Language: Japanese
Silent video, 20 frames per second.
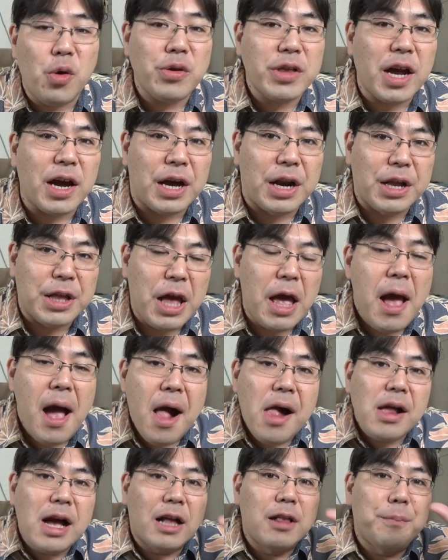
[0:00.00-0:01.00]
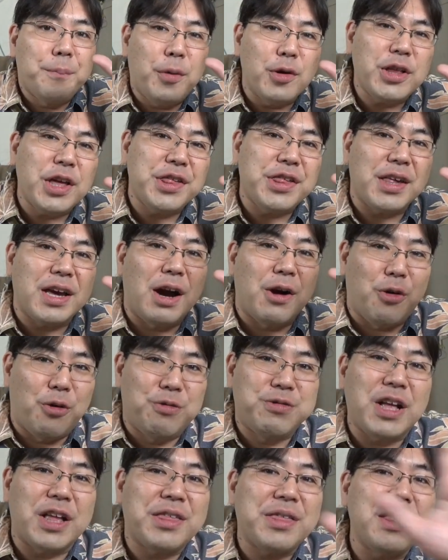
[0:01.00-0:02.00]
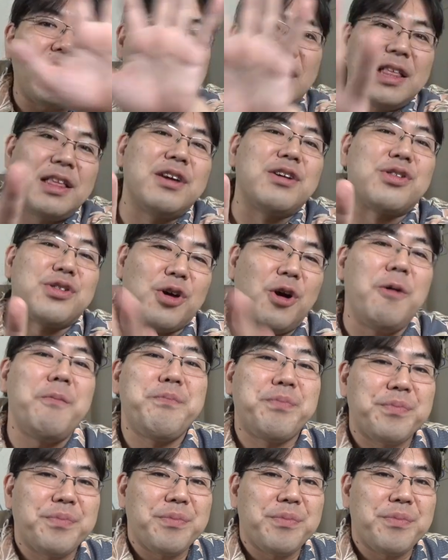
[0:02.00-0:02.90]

うん、だからねあのポテチがこう2つ並んでるでしょ